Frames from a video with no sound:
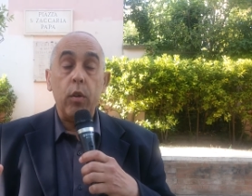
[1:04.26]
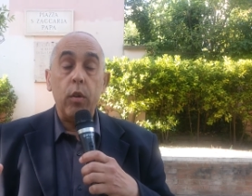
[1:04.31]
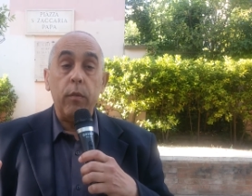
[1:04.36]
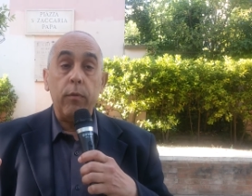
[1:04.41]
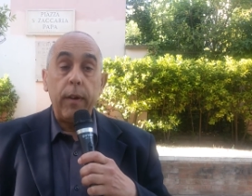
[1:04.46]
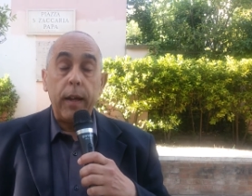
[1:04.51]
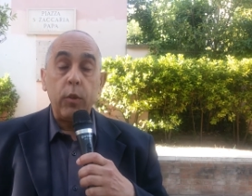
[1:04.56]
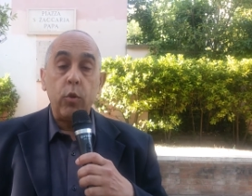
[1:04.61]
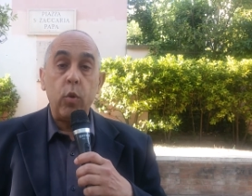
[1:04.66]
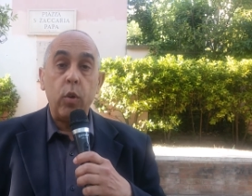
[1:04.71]
il
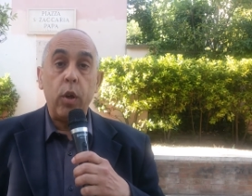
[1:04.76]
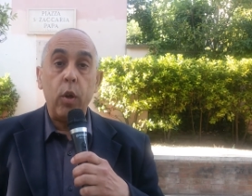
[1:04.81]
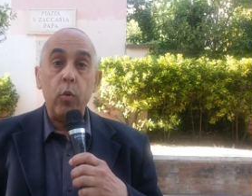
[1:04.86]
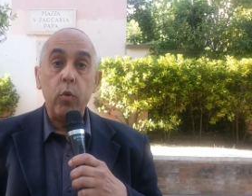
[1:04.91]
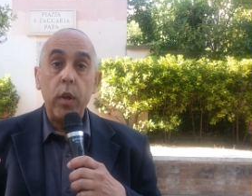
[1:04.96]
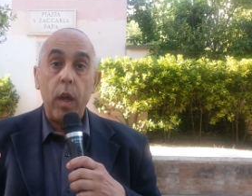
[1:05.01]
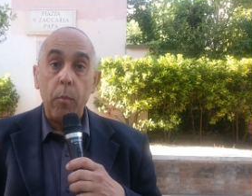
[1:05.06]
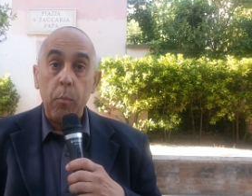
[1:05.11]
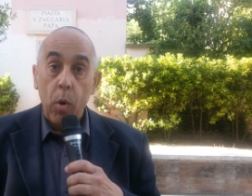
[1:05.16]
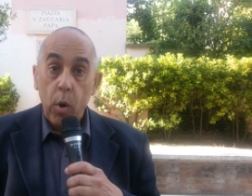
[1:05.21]
fatto che
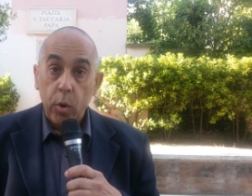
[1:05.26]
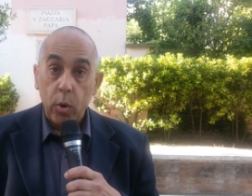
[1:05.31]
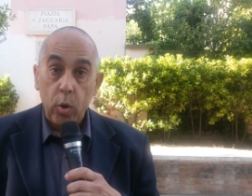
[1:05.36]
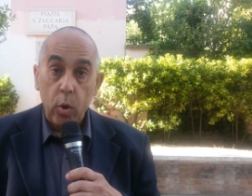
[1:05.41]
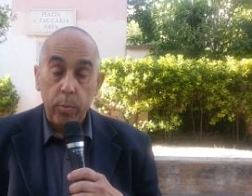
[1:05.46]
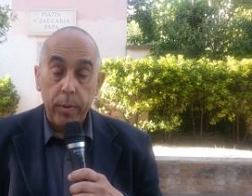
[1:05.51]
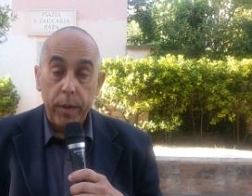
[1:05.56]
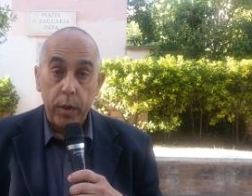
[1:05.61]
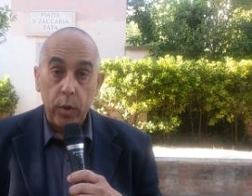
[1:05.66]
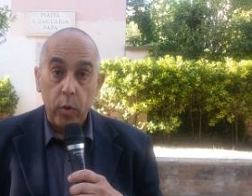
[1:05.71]
Lui è morto
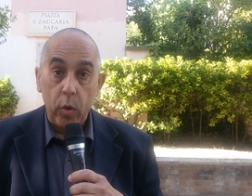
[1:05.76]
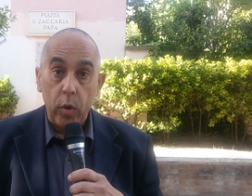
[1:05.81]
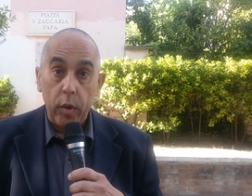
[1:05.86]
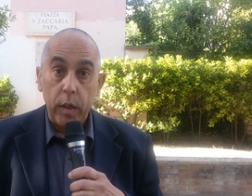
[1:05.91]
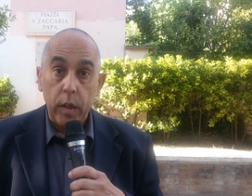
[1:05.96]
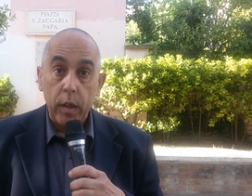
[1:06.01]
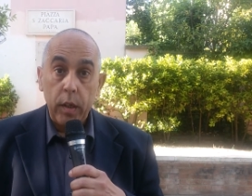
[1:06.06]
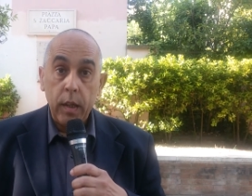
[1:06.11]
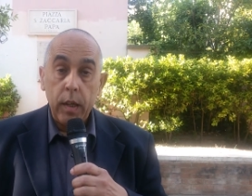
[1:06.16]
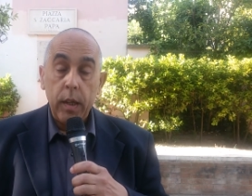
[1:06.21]
per noi,
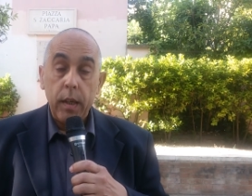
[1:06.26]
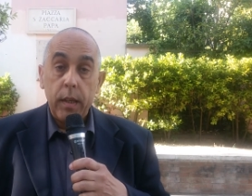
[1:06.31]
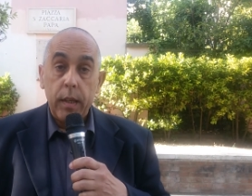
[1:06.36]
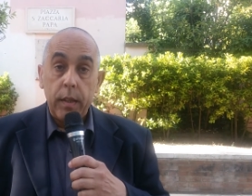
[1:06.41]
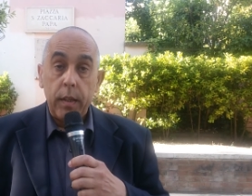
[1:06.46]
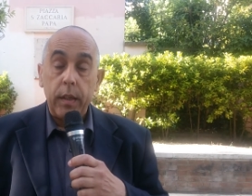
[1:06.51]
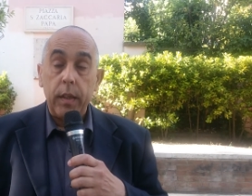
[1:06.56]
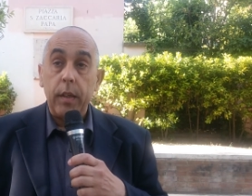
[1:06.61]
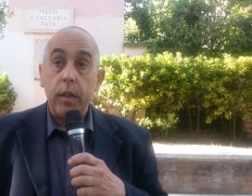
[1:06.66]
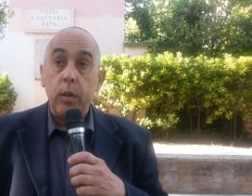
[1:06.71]

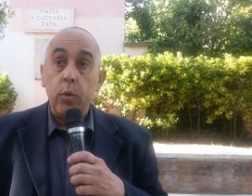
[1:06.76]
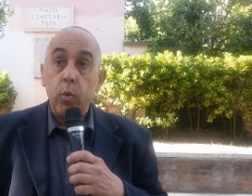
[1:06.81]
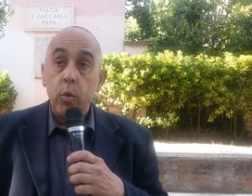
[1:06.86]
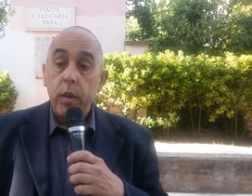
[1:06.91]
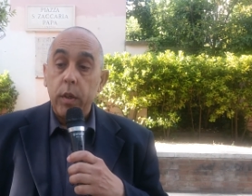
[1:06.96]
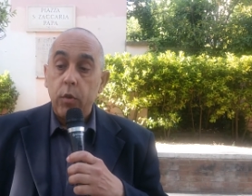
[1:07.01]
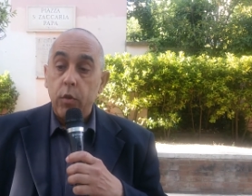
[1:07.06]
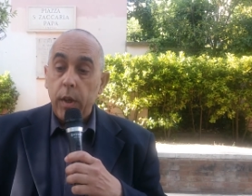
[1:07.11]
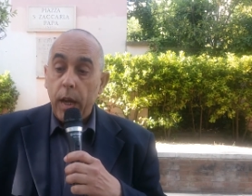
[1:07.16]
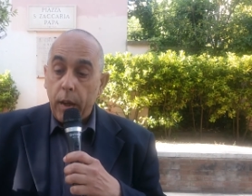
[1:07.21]
eh,
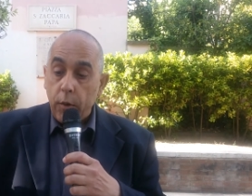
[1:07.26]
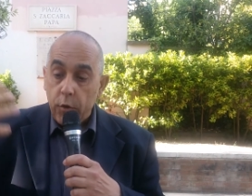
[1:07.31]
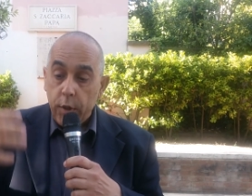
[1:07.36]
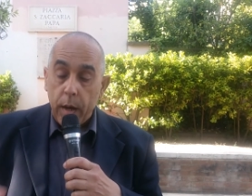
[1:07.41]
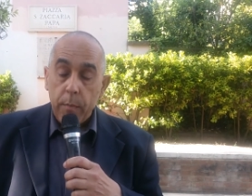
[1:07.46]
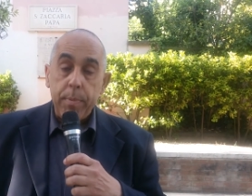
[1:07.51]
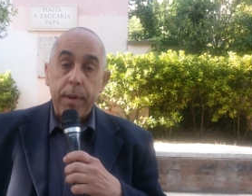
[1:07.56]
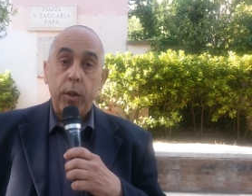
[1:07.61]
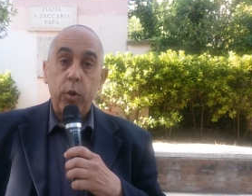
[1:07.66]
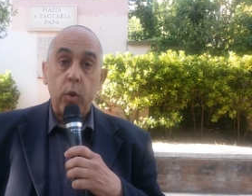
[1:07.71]
lui ci ha già
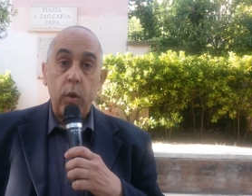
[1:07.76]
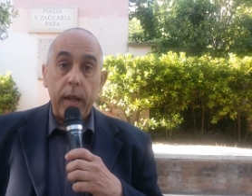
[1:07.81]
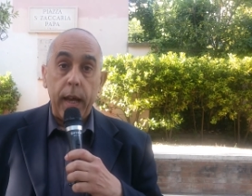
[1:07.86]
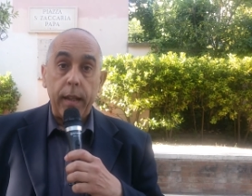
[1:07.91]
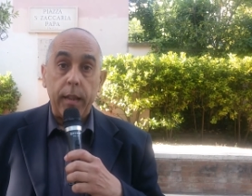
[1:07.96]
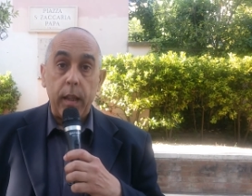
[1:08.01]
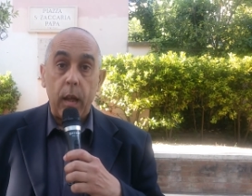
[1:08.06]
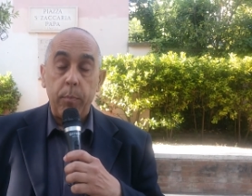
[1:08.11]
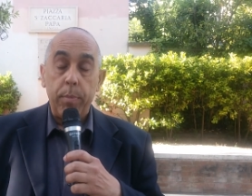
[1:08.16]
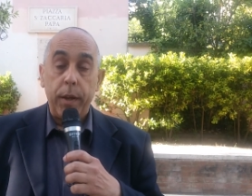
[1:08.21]

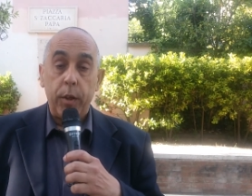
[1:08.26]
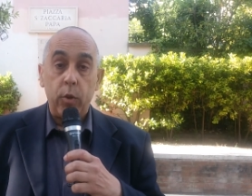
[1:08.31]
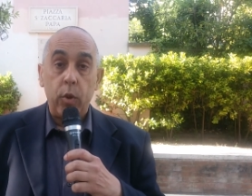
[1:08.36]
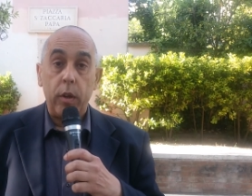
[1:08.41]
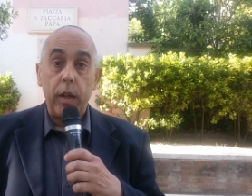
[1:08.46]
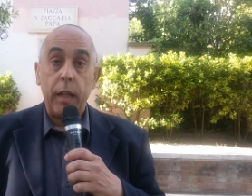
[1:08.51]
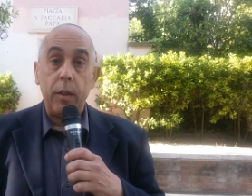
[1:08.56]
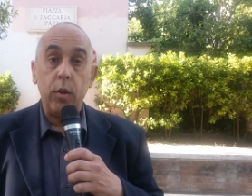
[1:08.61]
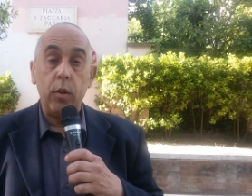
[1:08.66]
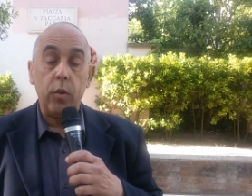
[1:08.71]
perdonati, ha
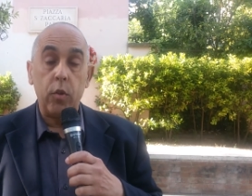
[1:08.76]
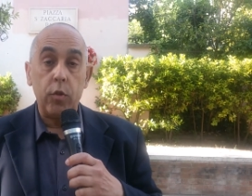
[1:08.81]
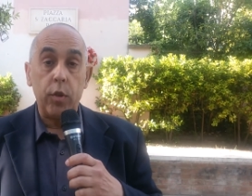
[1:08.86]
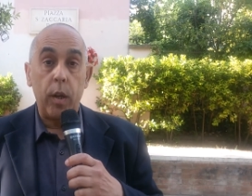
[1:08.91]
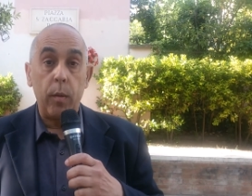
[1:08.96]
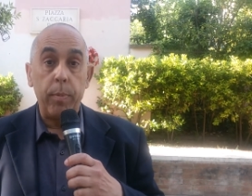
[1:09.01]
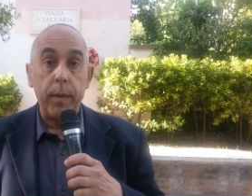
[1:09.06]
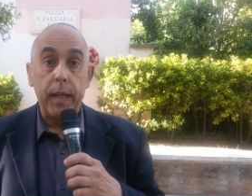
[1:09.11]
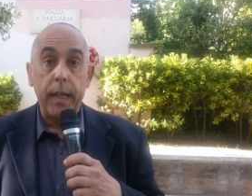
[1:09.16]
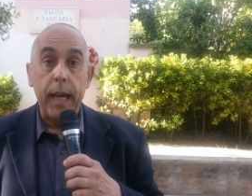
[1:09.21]
perdonato i nostri
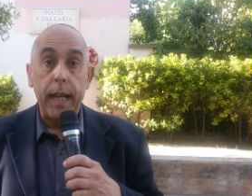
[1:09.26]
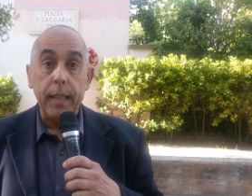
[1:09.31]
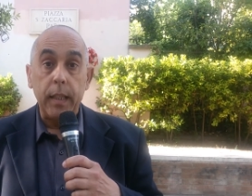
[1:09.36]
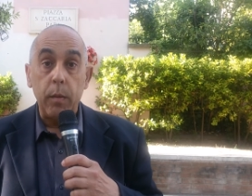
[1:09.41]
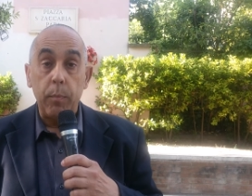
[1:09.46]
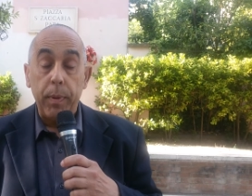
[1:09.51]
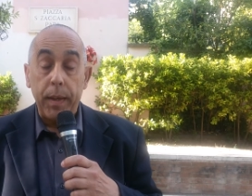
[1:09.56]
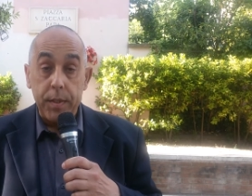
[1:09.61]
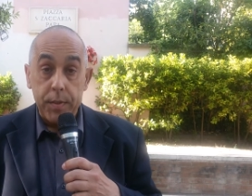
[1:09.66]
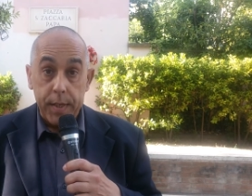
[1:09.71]
peccati
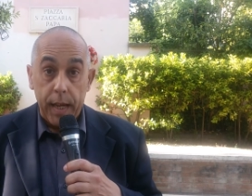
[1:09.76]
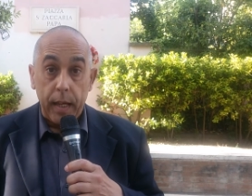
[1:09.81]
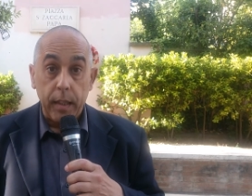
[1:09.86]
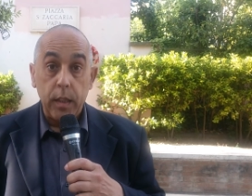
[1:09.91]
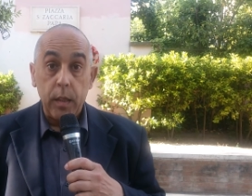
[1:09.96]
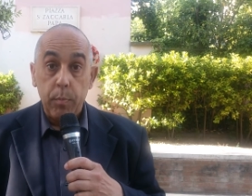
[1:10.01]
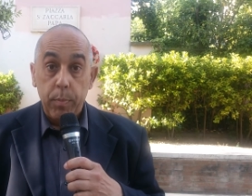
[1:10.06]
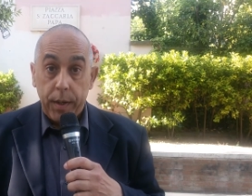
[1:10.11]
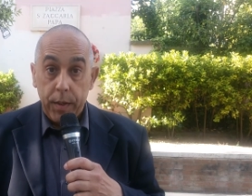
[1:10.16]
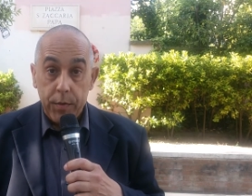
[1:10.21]

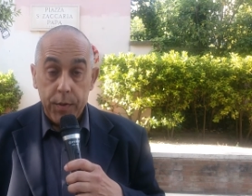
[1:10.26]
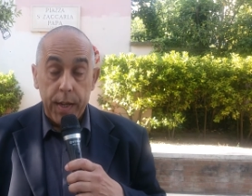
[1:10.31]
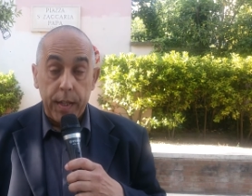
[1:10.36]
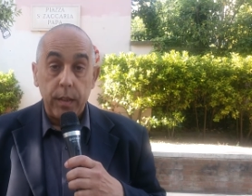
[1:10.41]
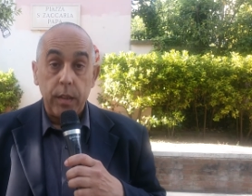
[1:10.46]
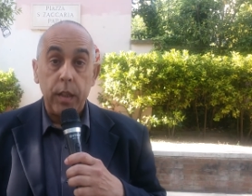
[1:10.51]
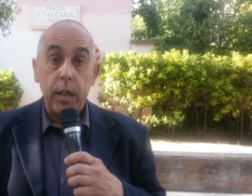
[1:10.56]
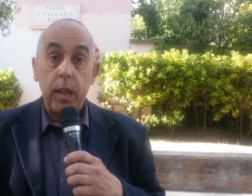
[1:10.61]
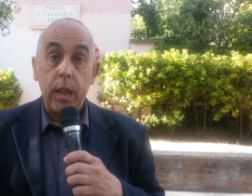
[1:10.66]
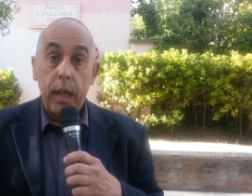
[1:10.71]
passati,
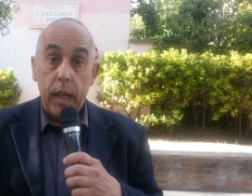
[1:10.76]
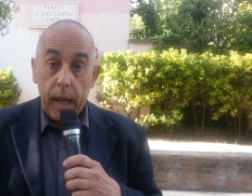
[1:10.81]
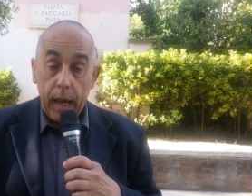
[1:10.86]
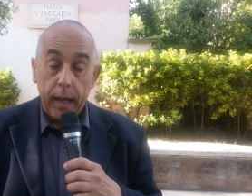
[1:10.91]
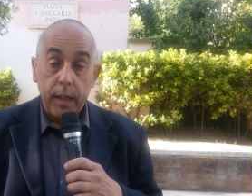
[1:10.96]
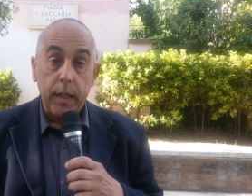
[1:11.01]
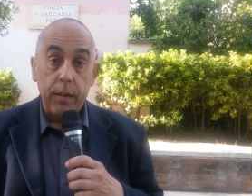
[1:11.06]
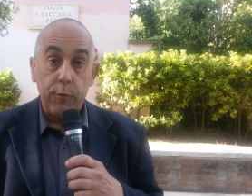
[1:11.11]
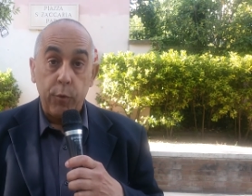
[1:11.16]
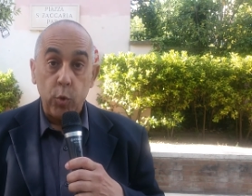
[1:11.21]
presenti e
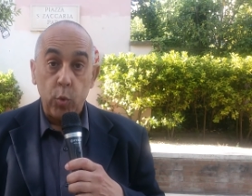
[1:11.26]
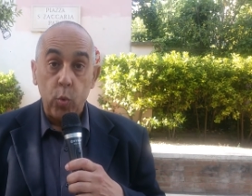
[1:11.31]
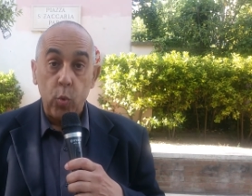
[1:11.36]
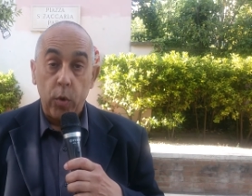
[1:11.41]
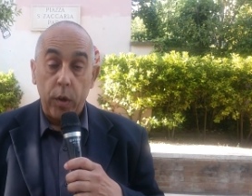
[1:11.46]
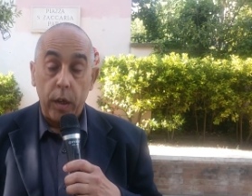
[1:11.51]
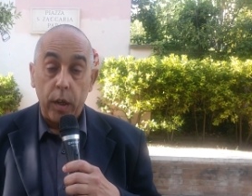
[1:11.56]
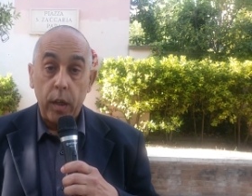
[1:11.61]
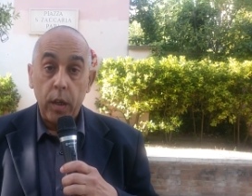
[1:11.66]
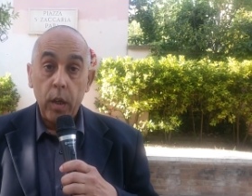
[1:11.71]
anche futuri,